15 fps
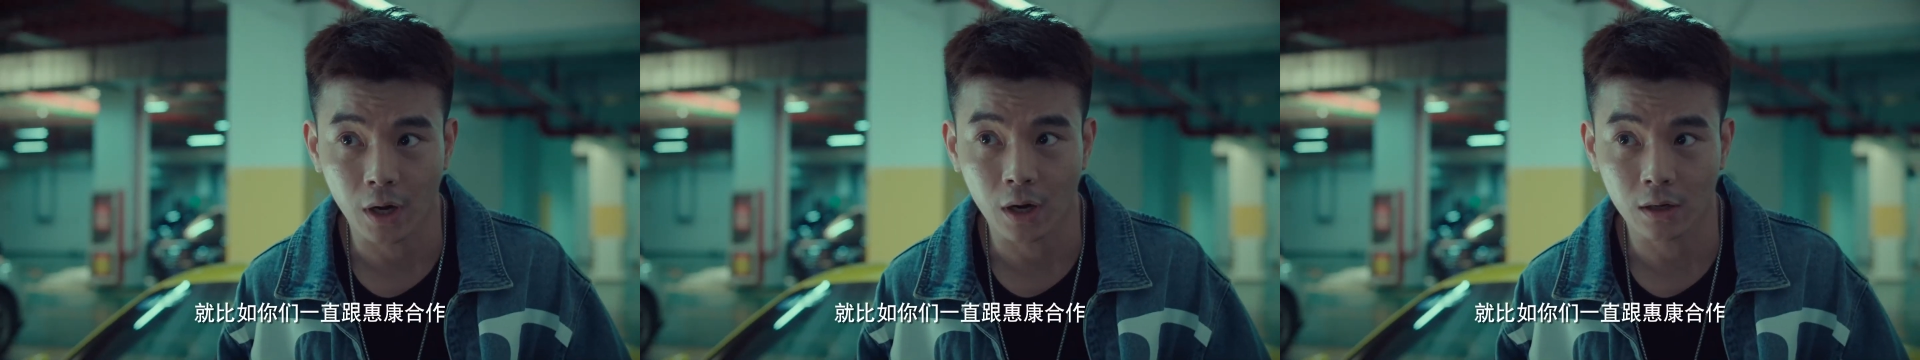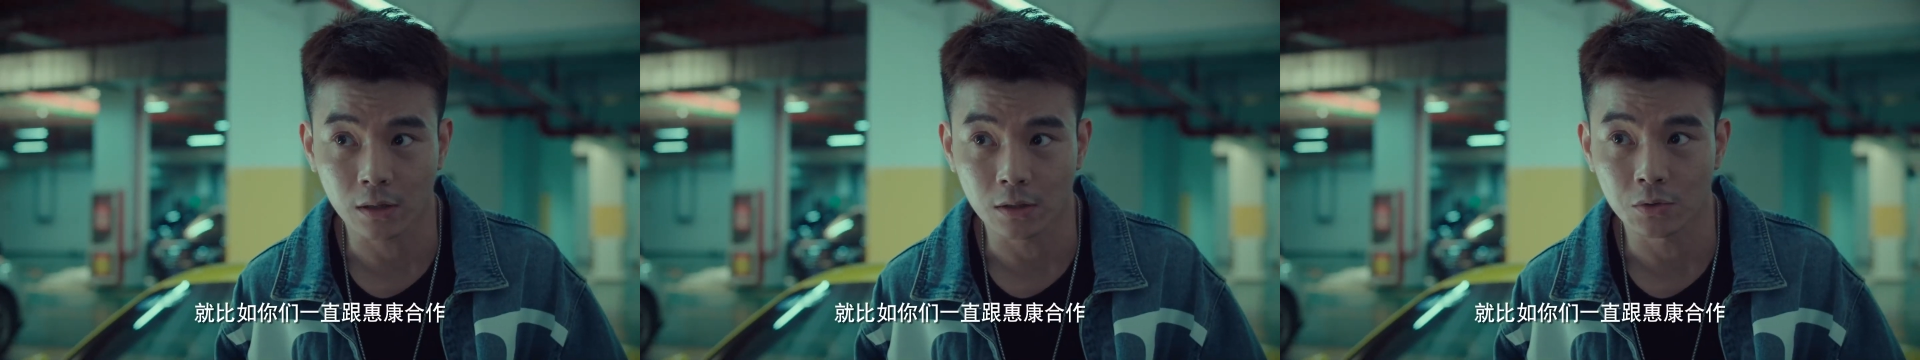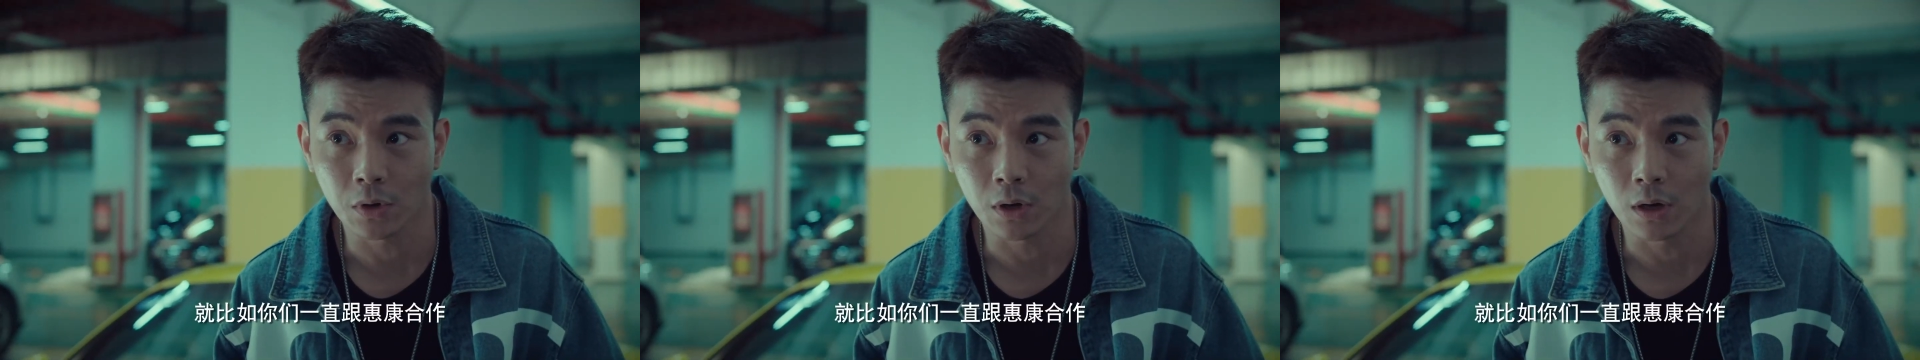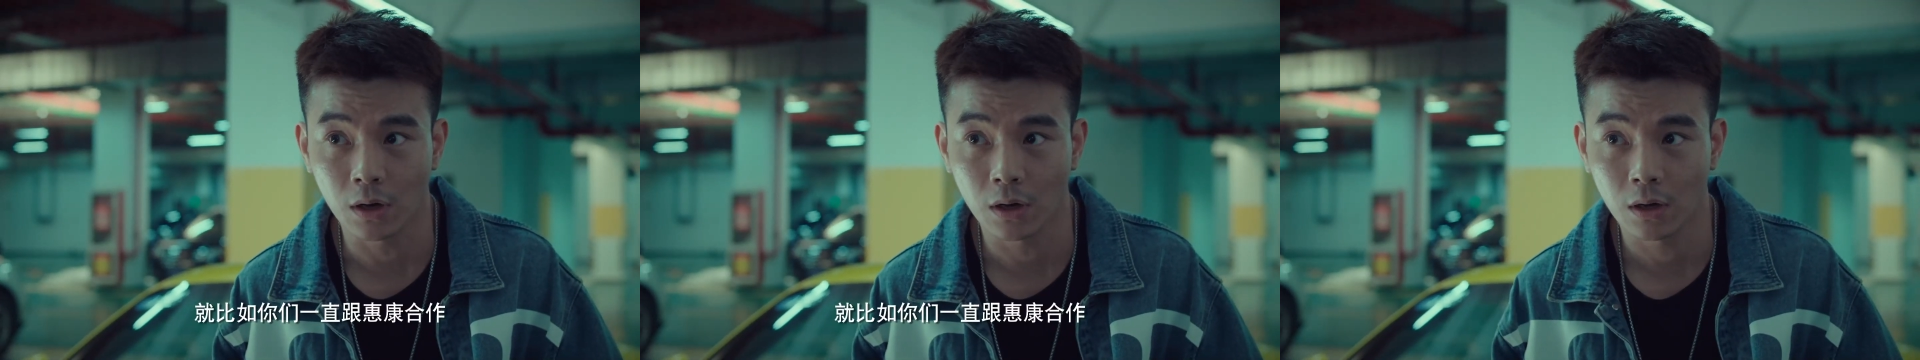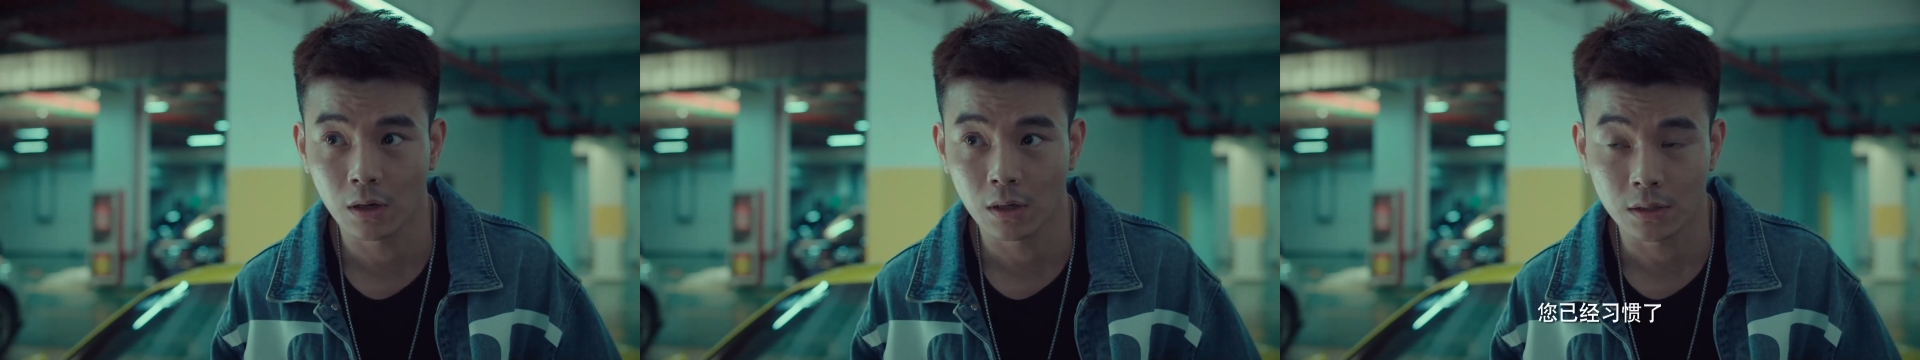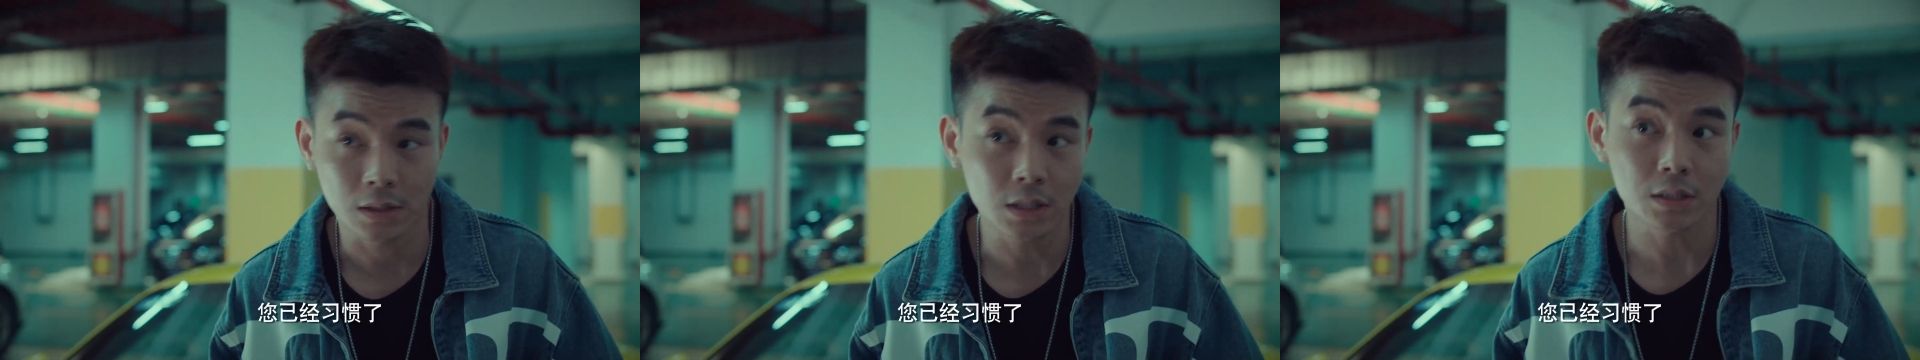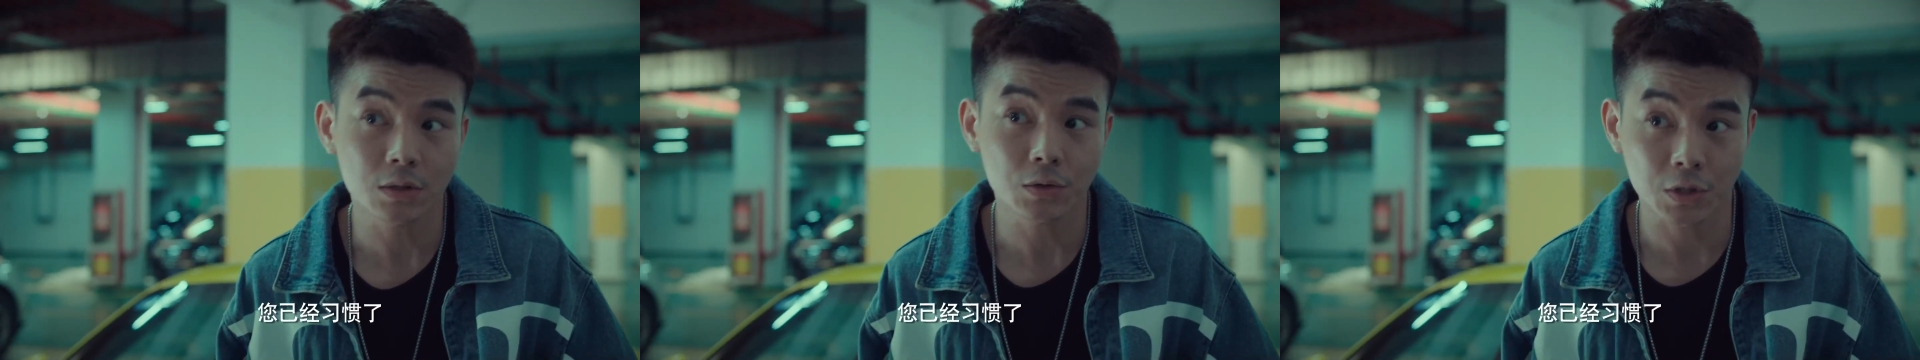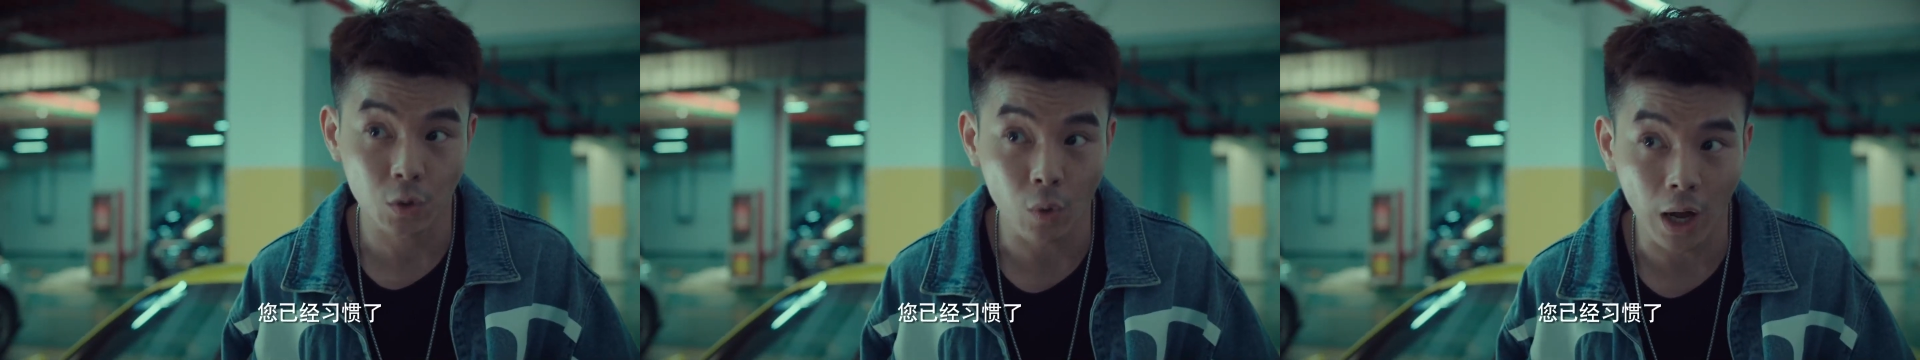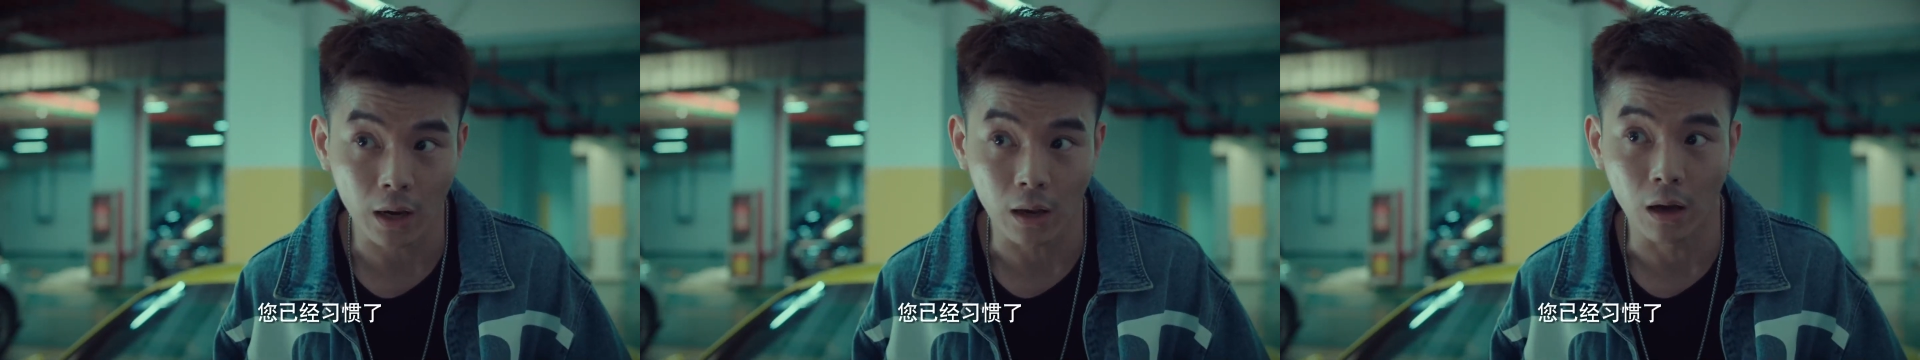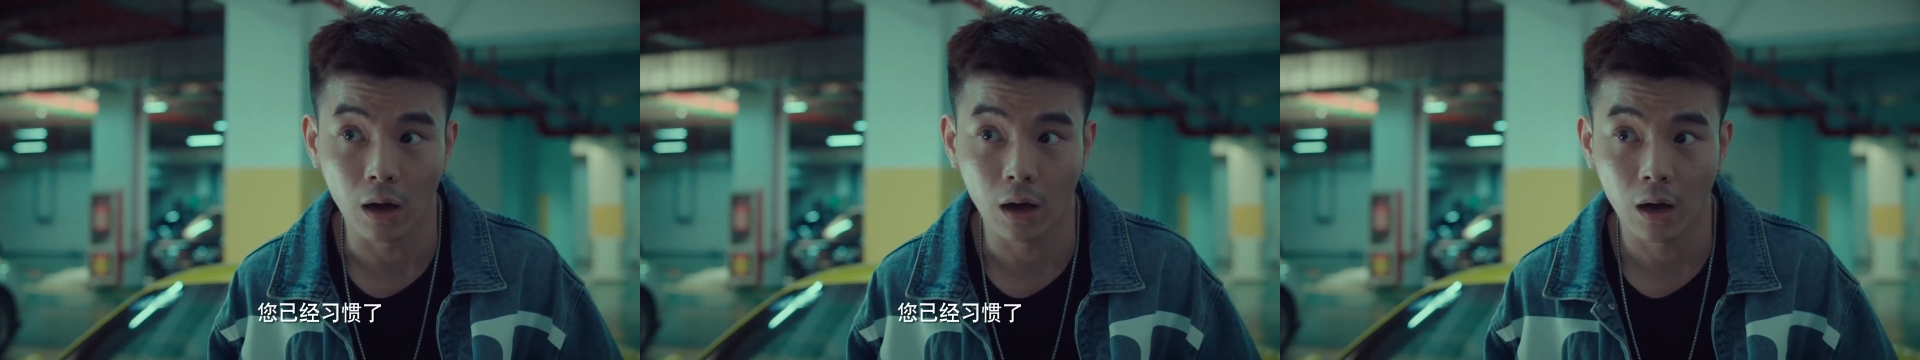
康合作，你已经习惯了。